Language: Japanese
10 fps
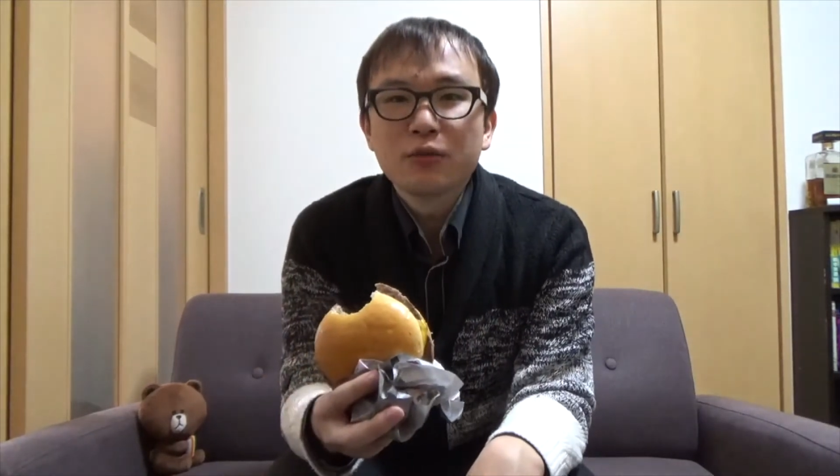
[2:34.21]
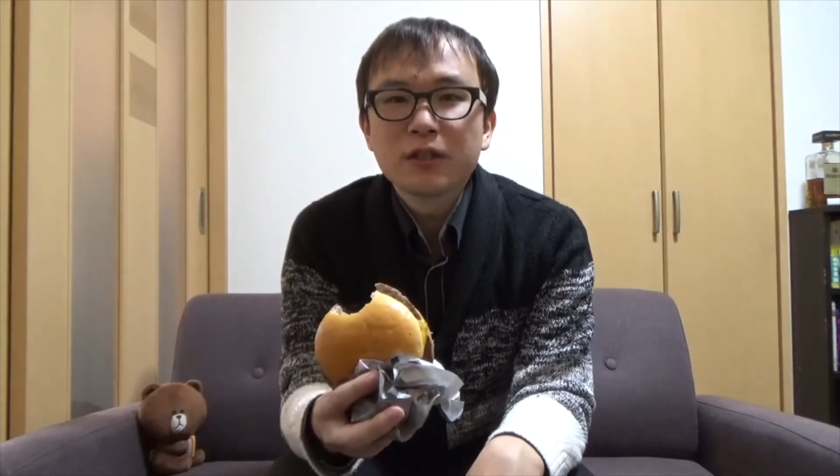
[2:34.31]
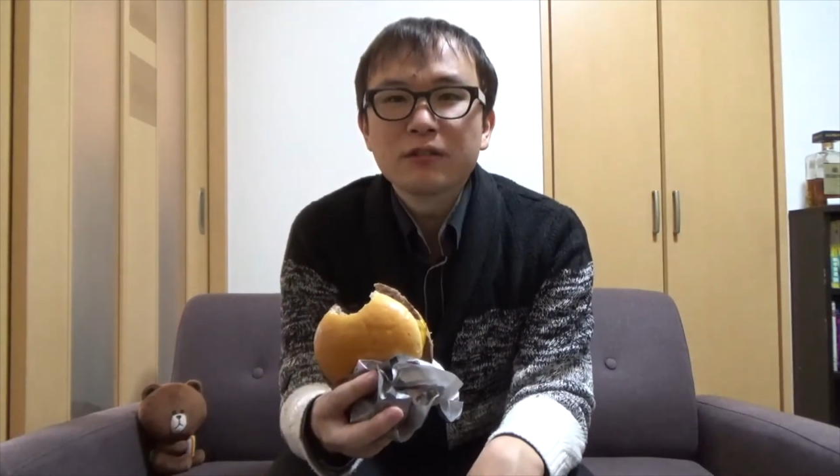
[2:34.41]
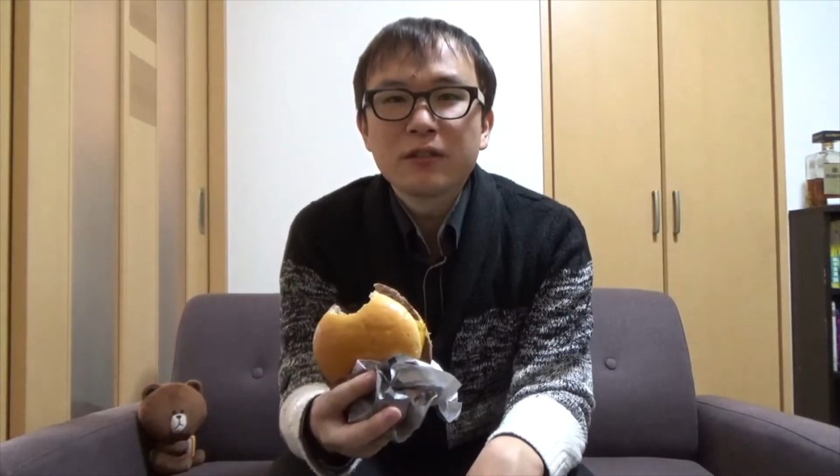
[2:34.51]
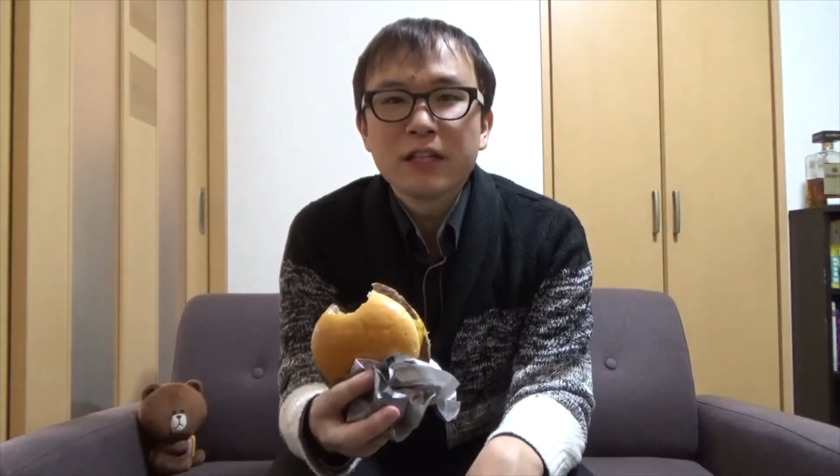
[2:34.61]

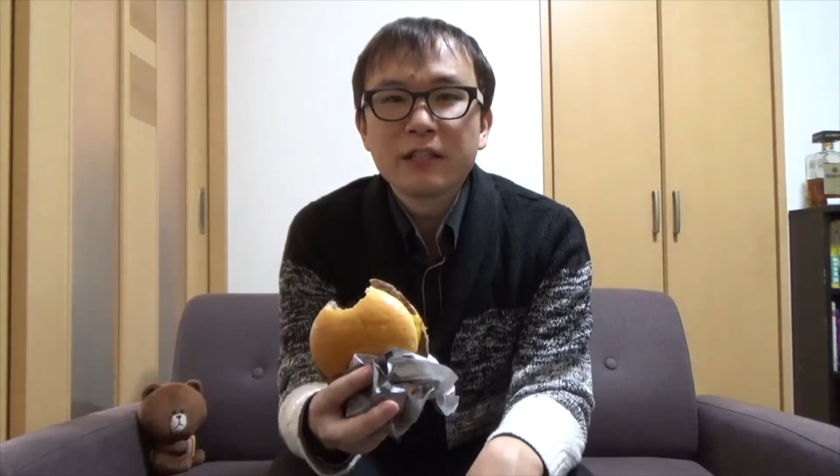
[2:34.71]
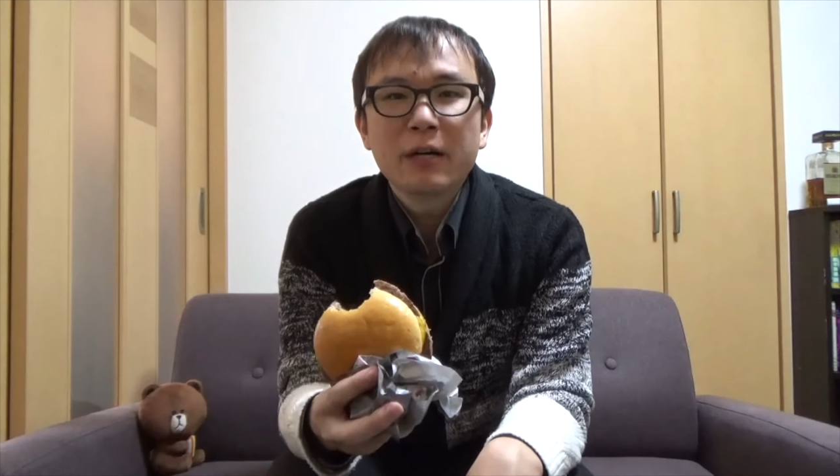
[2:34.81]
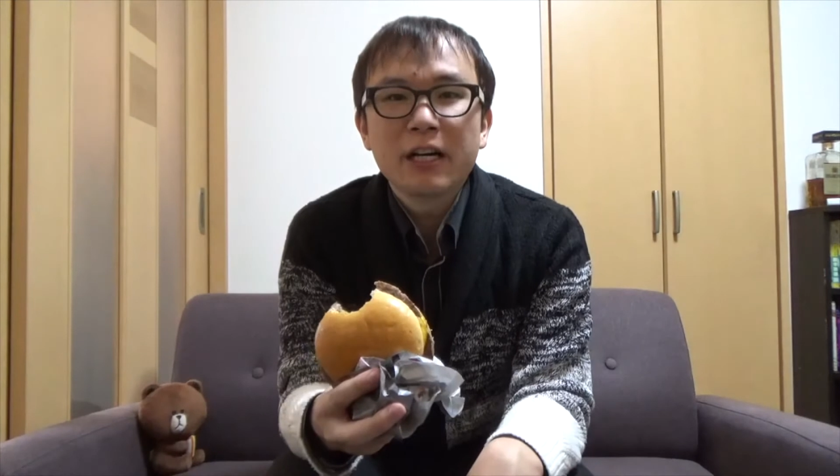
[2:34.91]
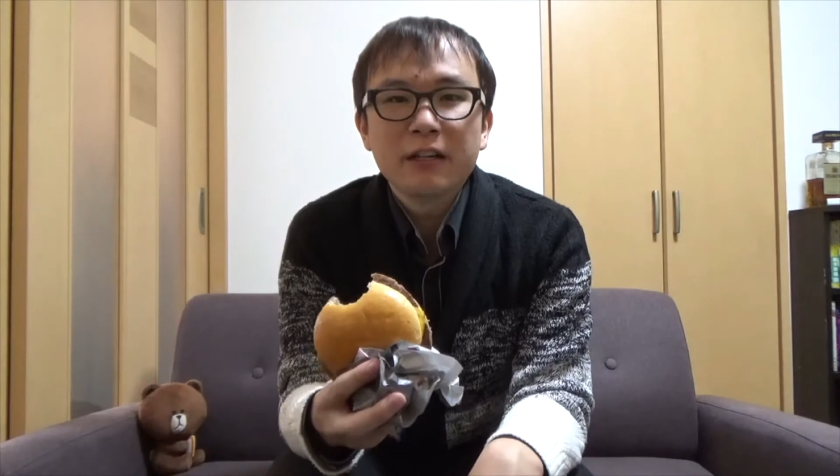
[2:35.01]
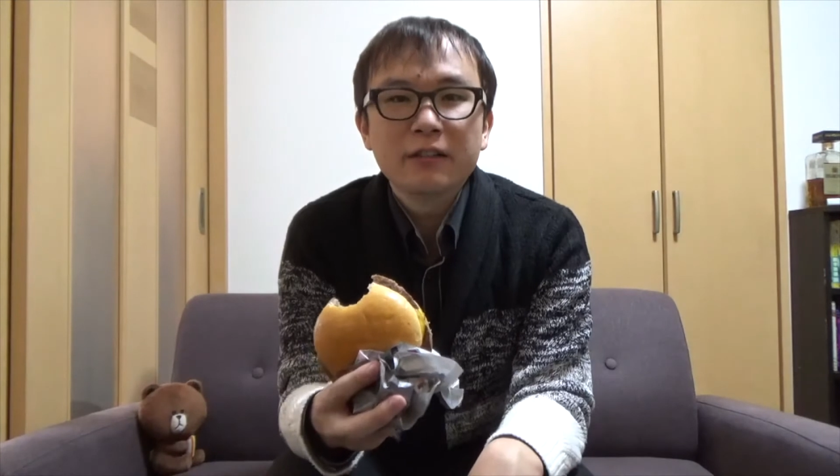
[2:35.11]
肉が2枚
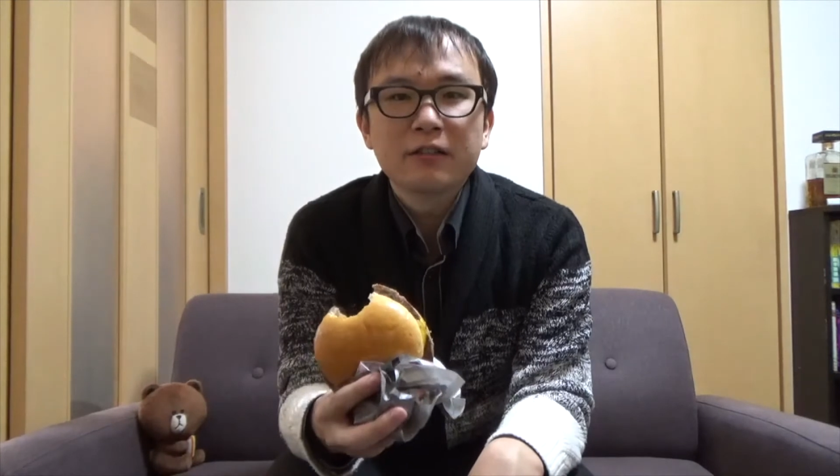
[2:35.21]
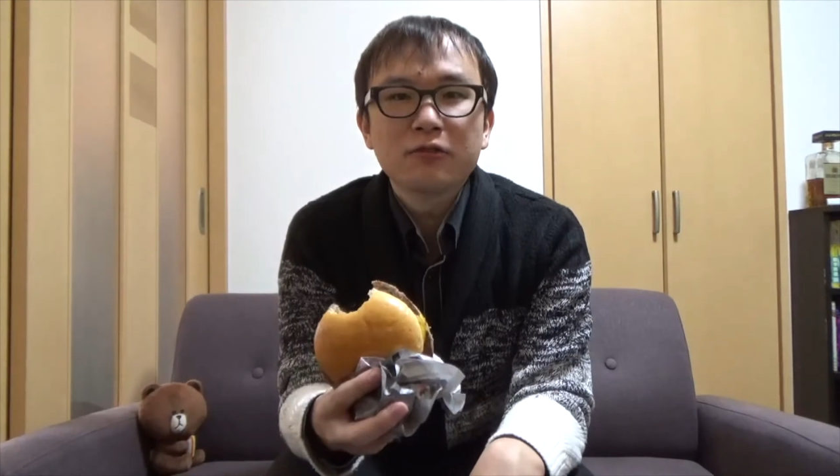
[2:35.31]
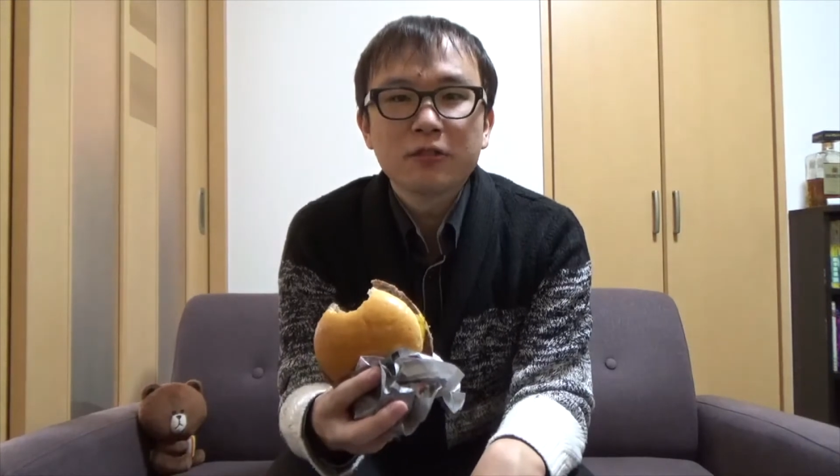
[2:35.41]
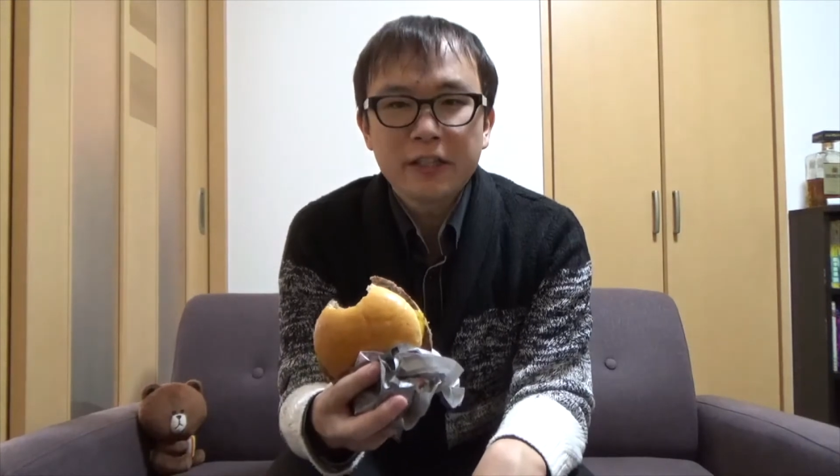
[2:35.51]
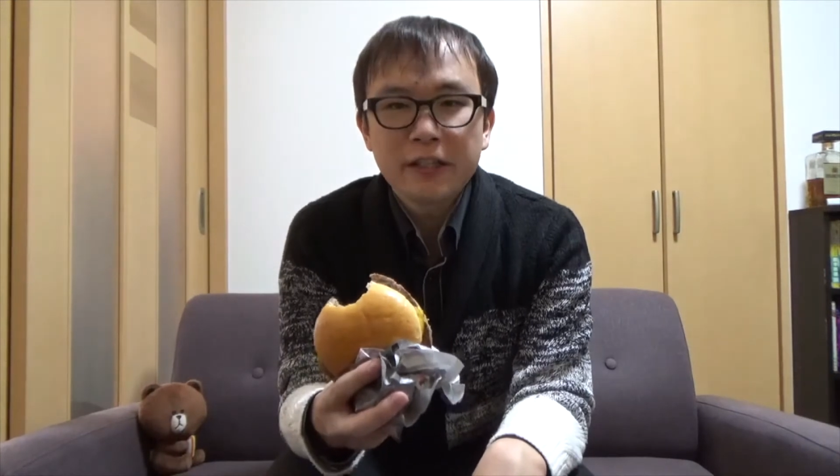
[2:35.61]
入ってるの
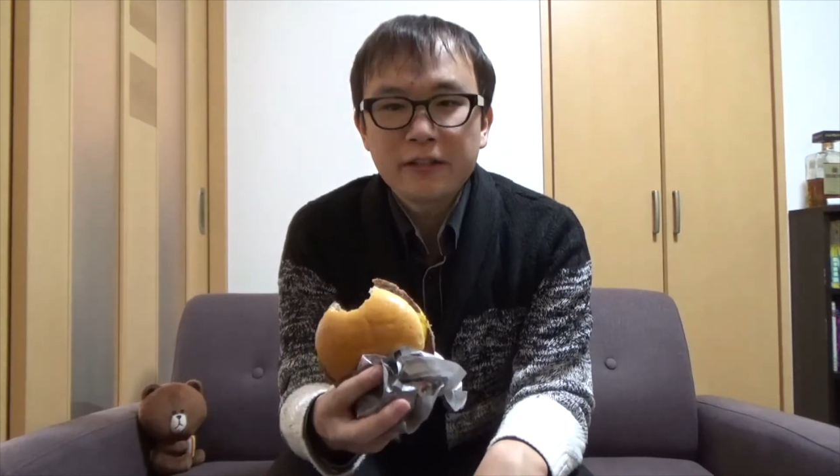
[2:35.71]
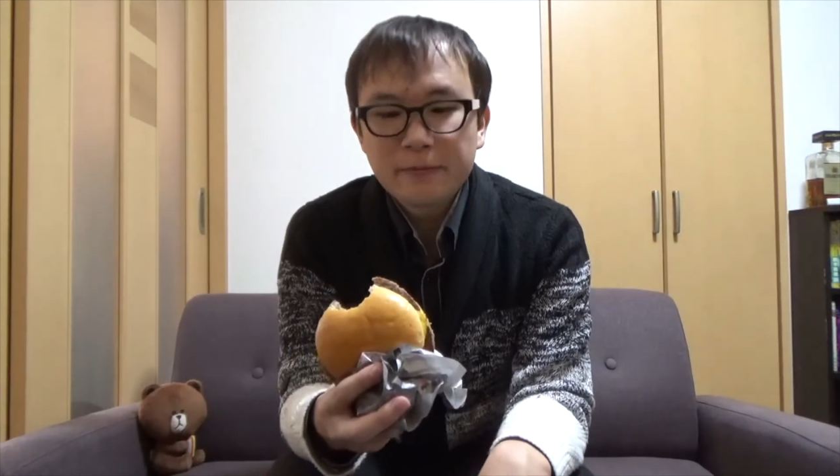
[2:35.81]
でね